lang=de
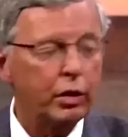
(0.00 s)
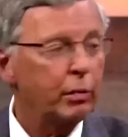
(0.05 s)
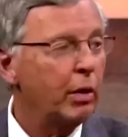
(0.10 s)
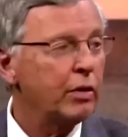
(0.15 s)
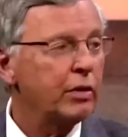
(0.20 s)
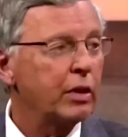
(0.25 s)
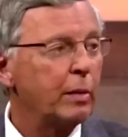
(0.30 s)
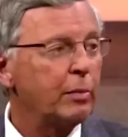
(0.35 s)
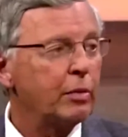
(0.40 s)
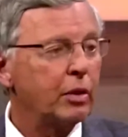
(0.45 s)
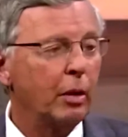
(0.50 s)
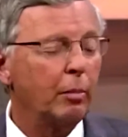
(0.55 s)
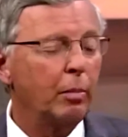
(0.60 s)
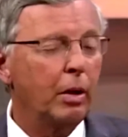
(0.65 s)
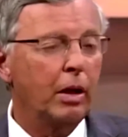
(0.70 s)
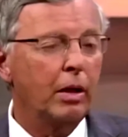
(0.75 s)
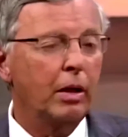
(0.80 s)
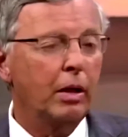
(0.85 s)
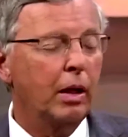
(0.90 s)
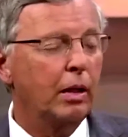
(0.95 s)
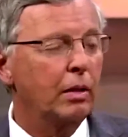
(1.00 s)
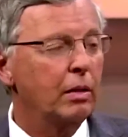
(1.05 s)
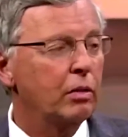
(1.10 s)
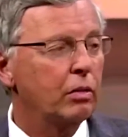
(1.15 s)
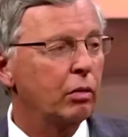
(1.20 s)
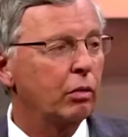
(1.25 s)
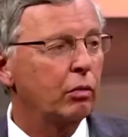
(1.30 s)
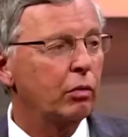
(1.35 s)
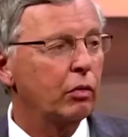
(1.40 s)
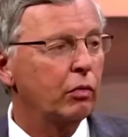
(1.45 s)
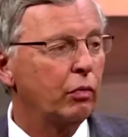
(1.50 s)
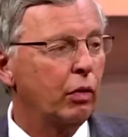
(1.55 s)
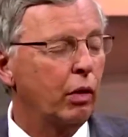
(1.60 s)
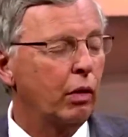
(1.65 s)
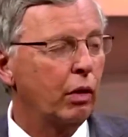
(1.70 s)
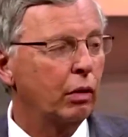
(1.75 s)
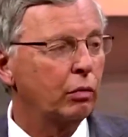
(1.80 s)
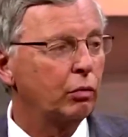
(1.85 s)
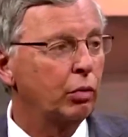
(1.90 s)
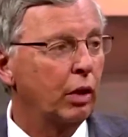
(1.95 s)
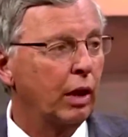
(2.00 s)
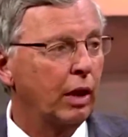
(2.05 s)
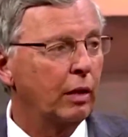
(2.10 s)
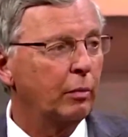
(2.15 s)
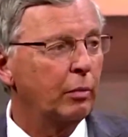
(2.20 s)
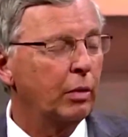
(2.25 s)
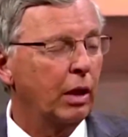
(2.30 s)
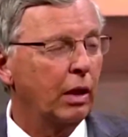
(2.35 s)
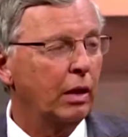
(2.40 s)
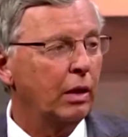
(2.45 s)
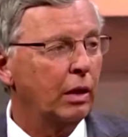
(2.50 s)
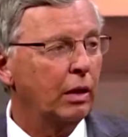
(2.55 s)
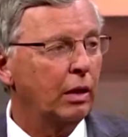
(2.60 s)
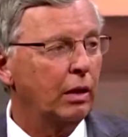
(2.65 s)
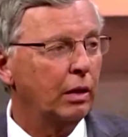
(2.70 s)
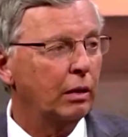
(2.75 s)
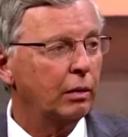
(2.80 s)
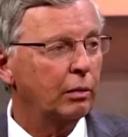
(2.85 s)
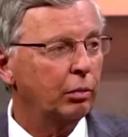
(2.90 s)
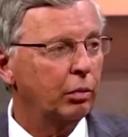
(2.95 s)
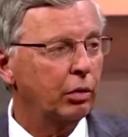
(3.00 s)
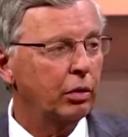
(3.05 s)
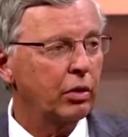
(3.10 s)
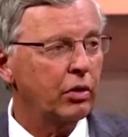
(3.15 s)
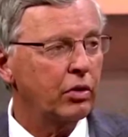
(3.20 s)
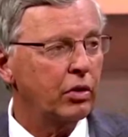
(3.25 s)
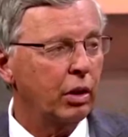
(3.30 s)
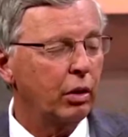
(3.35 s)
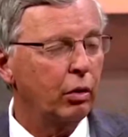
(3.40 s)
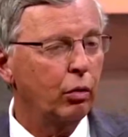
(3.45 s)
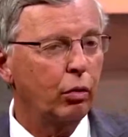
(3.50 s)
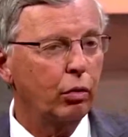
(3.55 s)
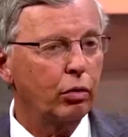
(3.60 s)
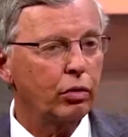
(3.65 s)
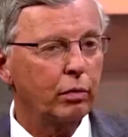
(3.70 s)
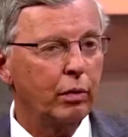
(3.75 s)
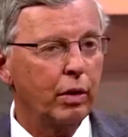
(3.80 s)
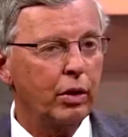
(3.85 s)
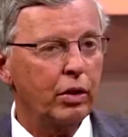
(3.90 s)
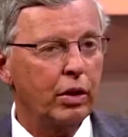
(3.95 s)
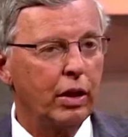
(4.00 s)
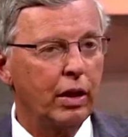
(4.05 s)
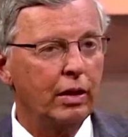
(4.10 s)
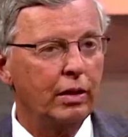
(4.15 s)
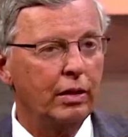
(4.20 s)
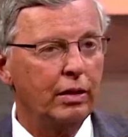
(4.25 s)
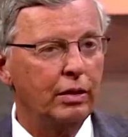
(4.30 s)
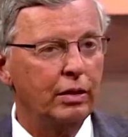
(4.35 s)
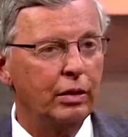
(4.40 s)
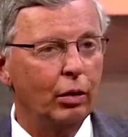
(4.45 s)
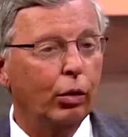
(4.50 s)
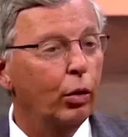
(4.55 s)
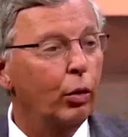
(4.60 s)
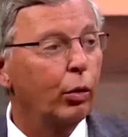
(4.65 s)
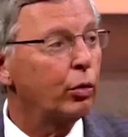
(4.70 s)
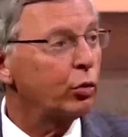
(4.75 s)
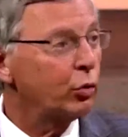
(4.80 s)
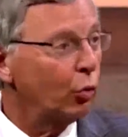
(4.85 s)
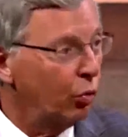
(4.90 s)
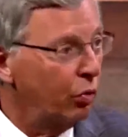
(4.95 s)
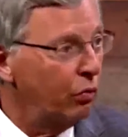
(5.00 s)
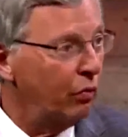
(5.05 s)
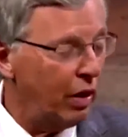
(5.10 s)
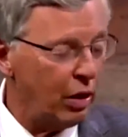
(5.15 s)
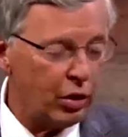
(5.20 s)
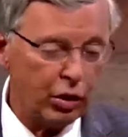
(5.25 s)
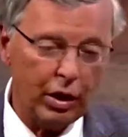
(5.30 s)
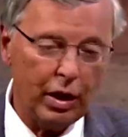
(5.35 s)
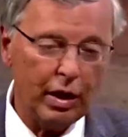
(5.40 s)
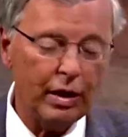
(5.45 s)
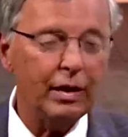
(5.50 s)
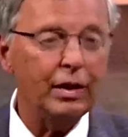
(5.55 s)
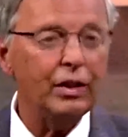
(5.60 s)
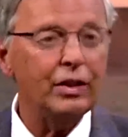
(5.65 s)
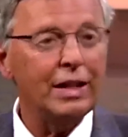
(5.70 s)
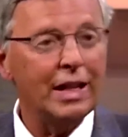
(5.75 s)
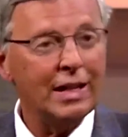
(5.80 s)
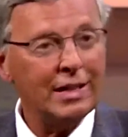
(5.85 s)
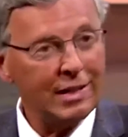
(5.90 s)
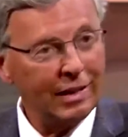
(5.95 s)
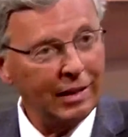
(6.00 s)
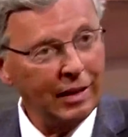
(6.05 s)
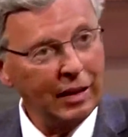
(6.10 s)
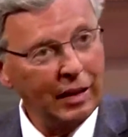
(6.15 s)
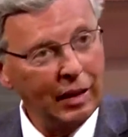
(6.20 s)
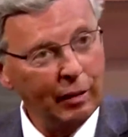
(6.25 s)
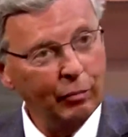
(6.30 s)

ich war selbst dabei, als uns vor gut einem Jahr erklärt wurde, es sei höchst wahrscheinlich, äh, höchst unwahrscheinlich, dass in